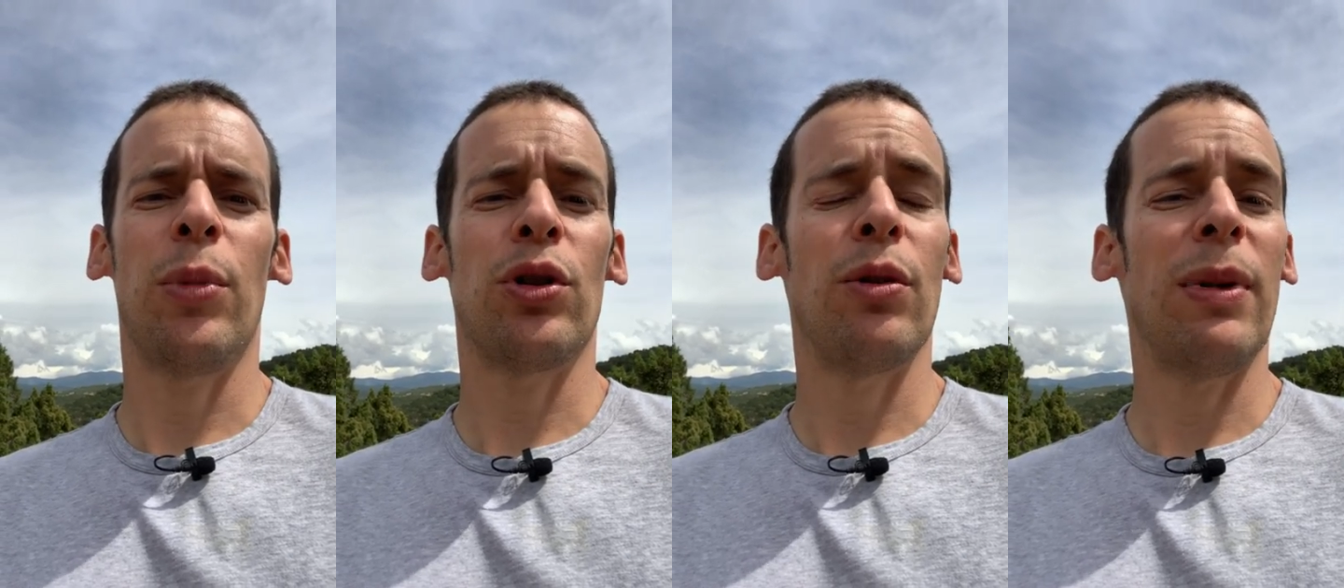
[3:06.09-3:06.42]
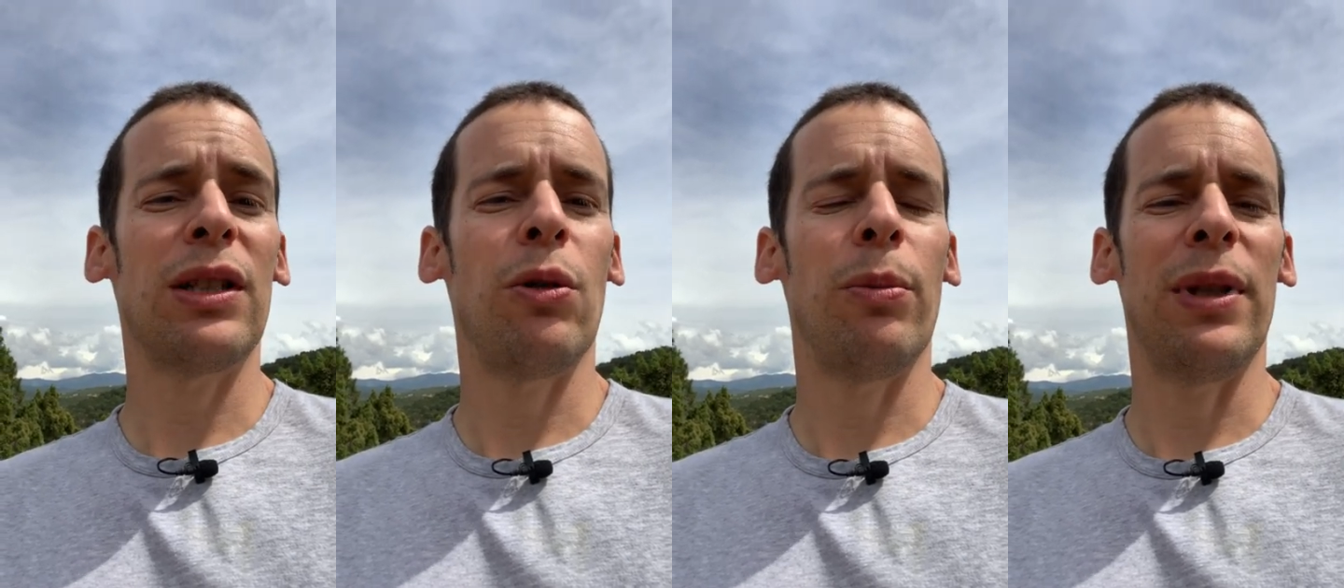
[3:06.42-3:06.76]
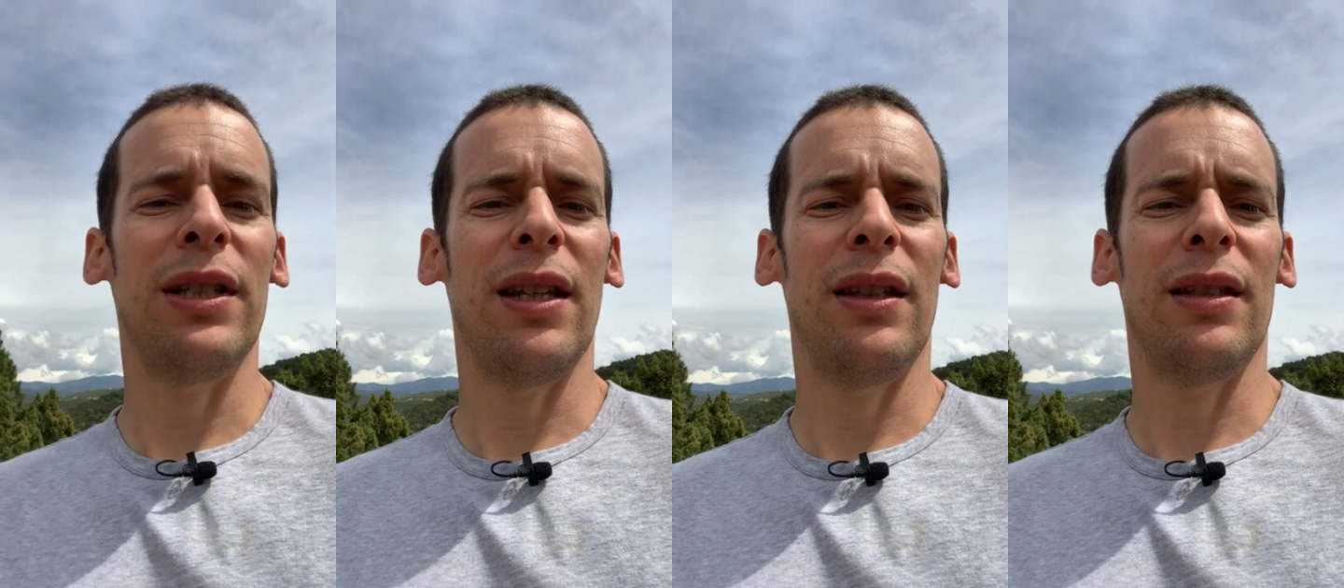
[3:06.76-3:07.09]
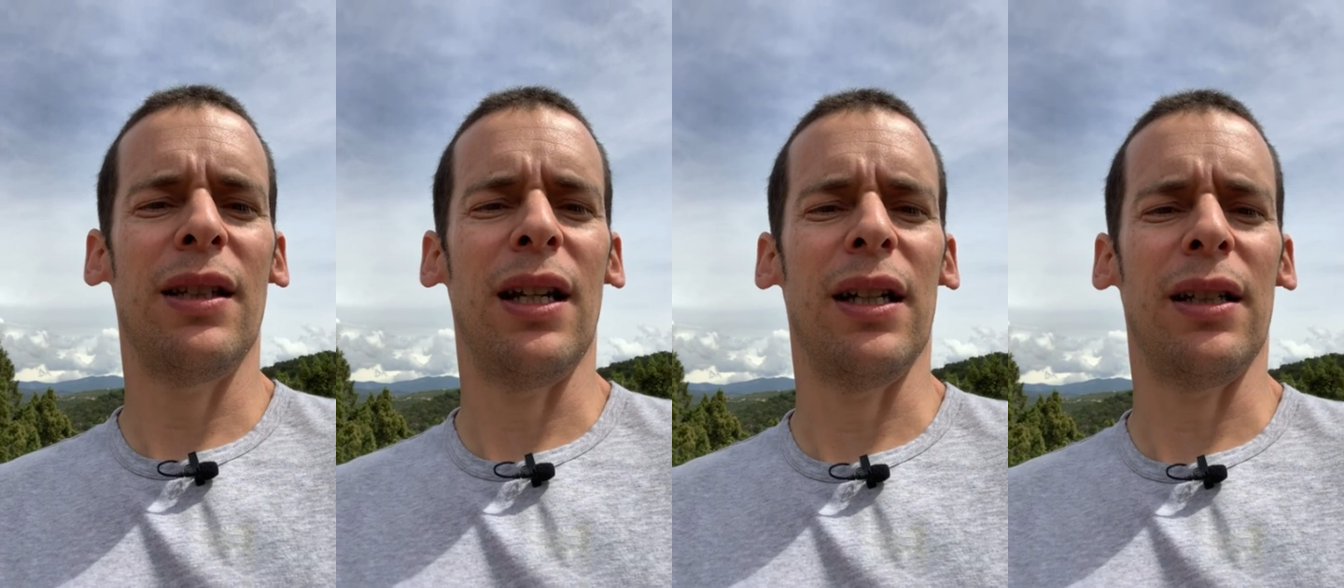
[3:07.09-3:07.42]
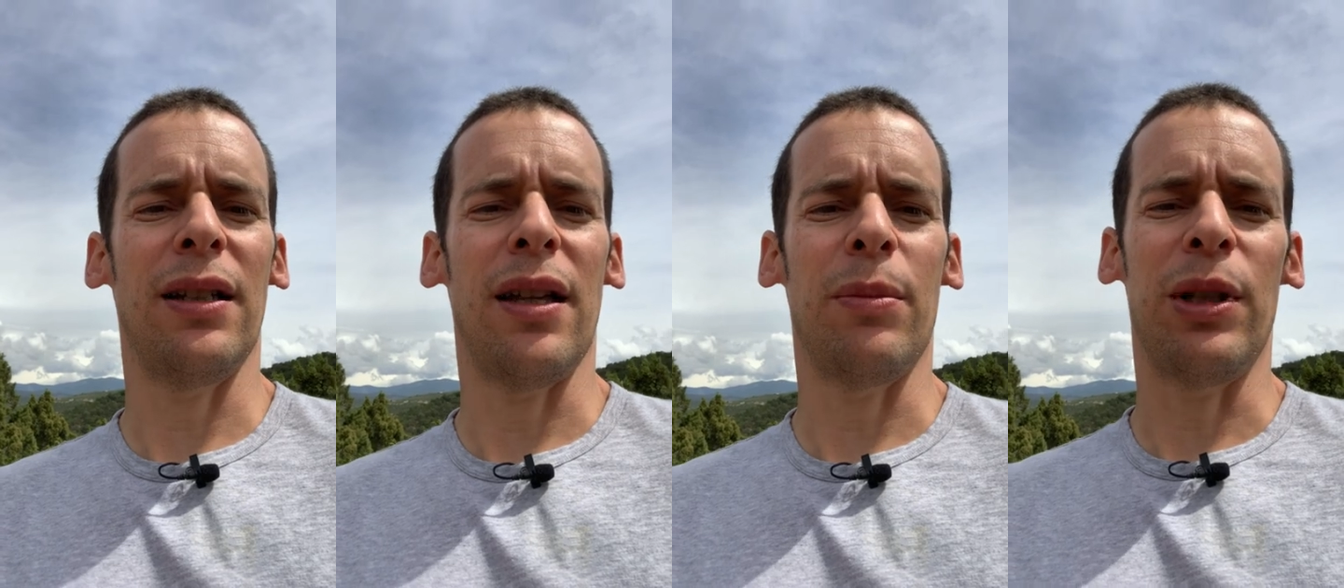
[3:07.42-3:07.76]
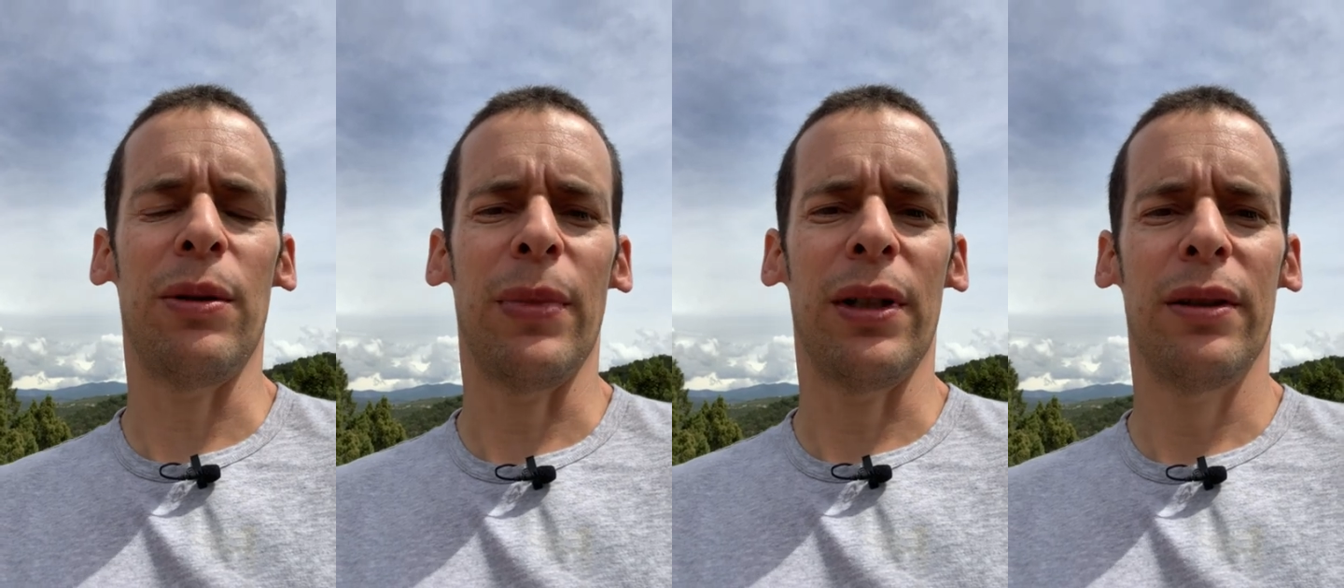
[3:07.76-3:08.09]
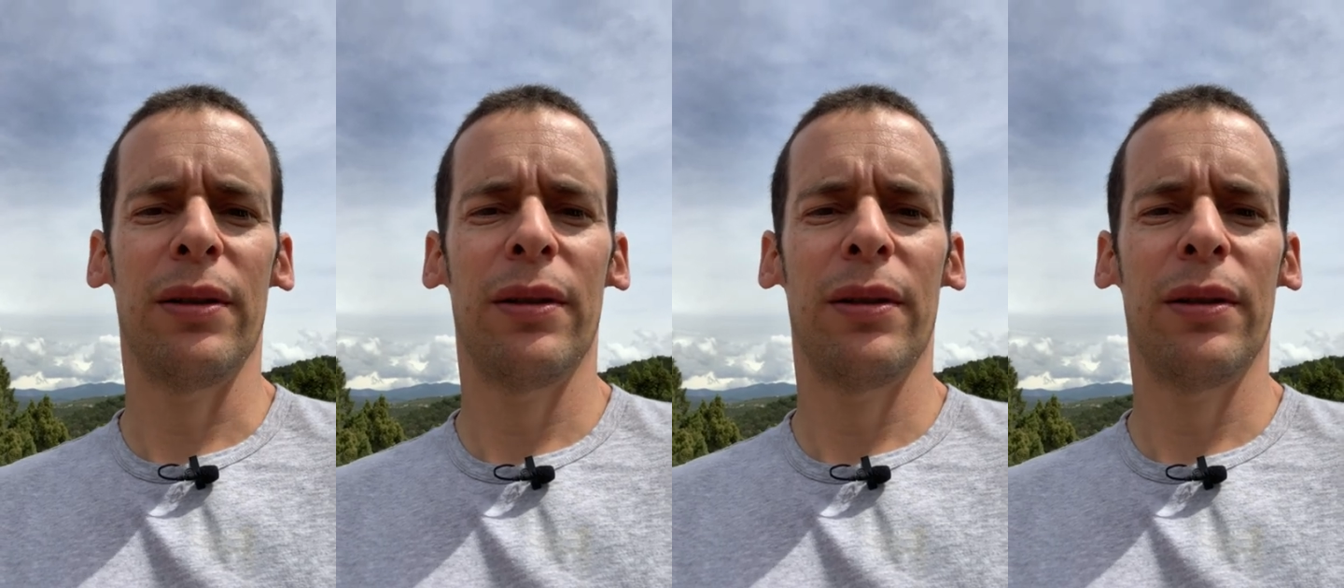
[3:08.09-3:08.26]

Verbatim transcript: pero son más convincentes que la realidad misma.